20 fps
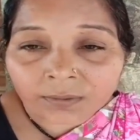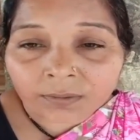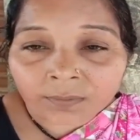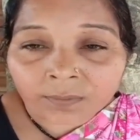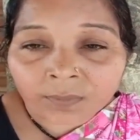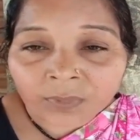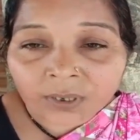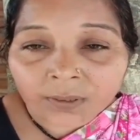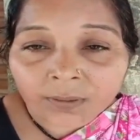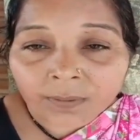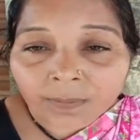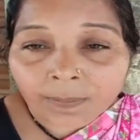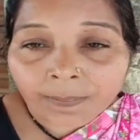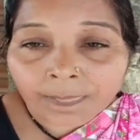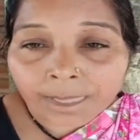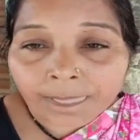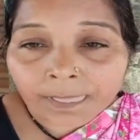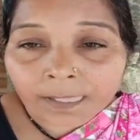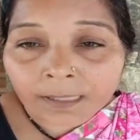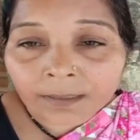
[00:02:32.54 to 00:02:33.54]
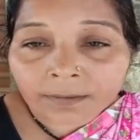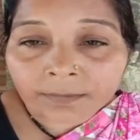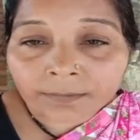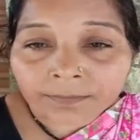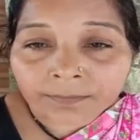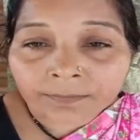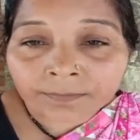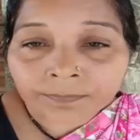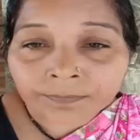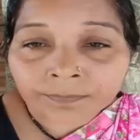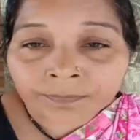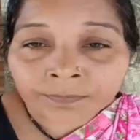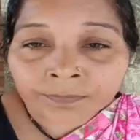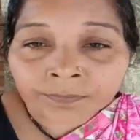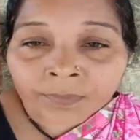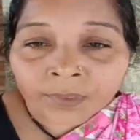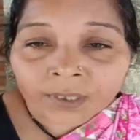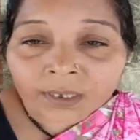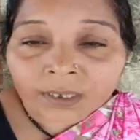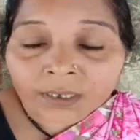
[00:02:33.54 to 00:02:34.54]
इसकी शिकायत कहीं की आप
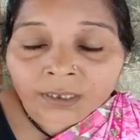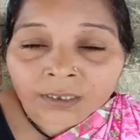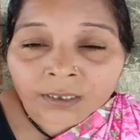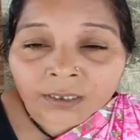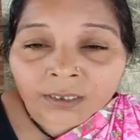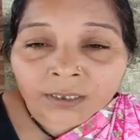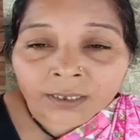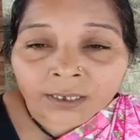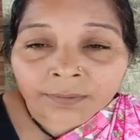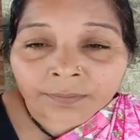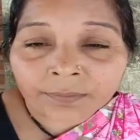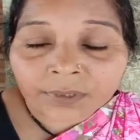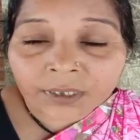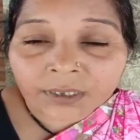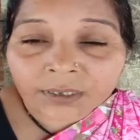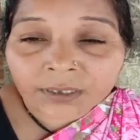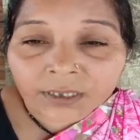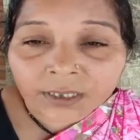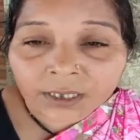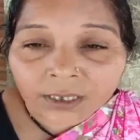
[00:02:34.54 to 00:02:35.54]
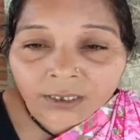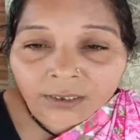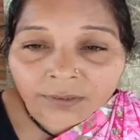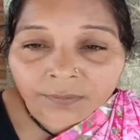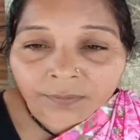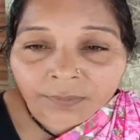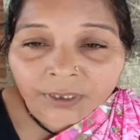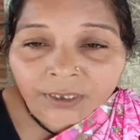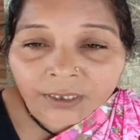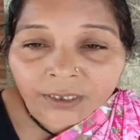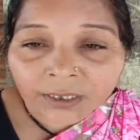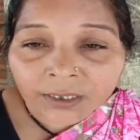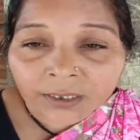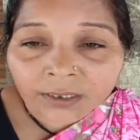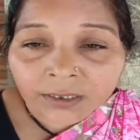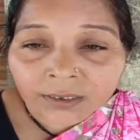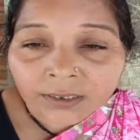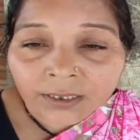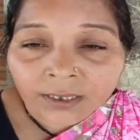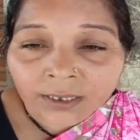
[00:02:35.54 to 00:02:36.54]
इतने रामगंज थाना में किया
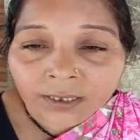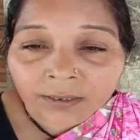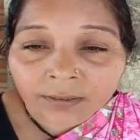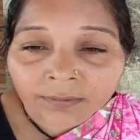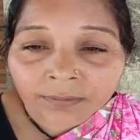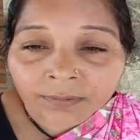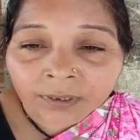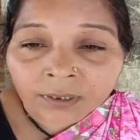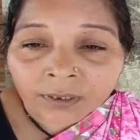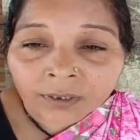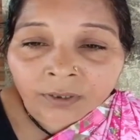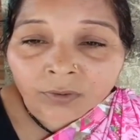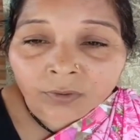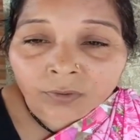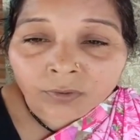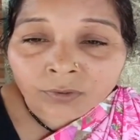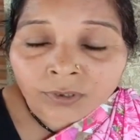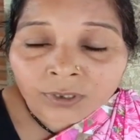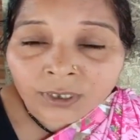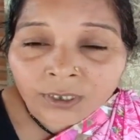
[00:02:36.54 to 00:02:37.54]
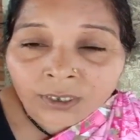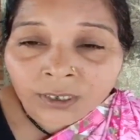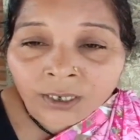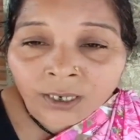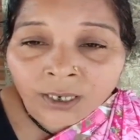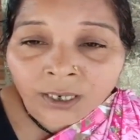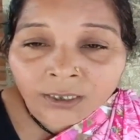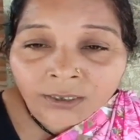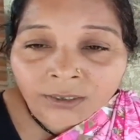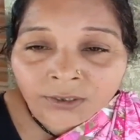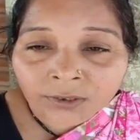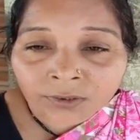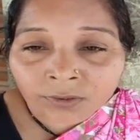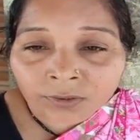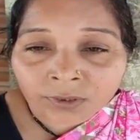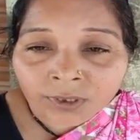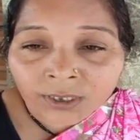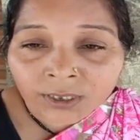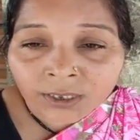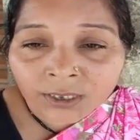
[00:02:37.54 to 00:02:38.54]
है साहब उतने आज और
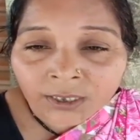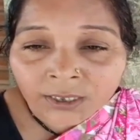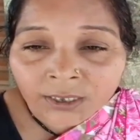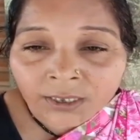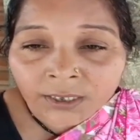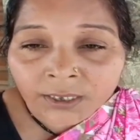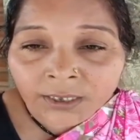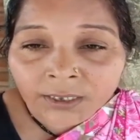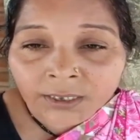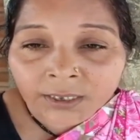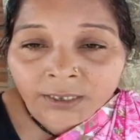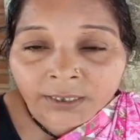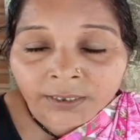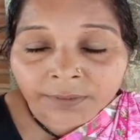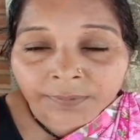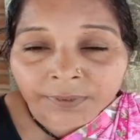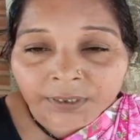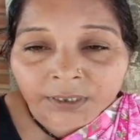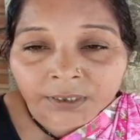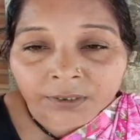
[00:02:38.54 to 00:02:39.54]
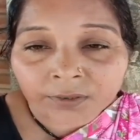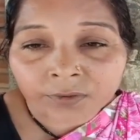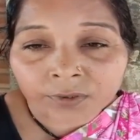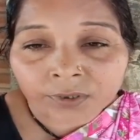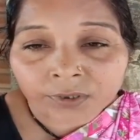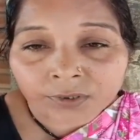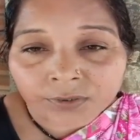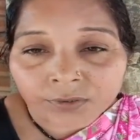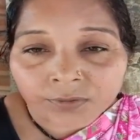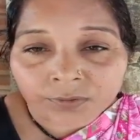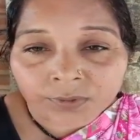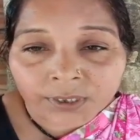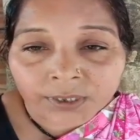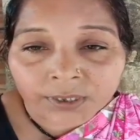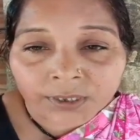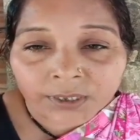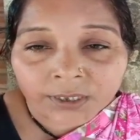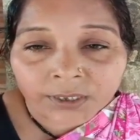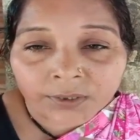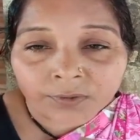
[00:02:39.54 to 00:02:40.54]
कल कर रहे थे अभी तक कोई सुनवाई
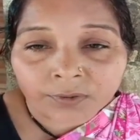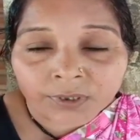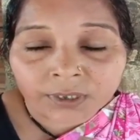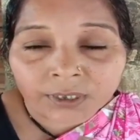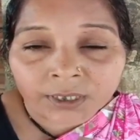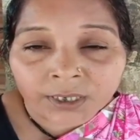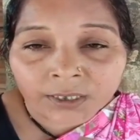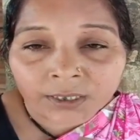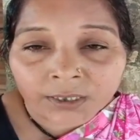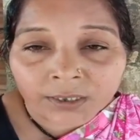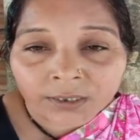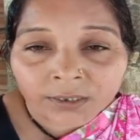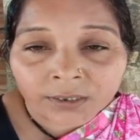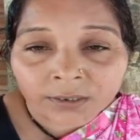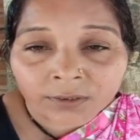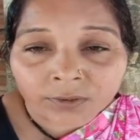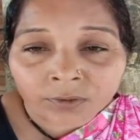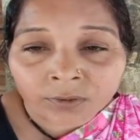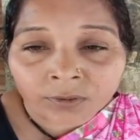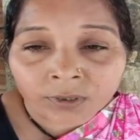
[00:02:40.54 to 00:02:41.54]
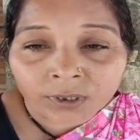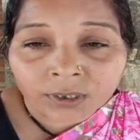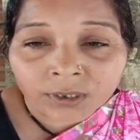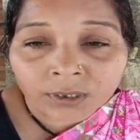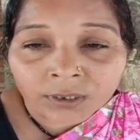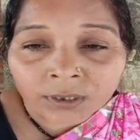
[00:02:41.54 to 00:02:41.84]
नहीं हुई ताला नहीं तोड़ा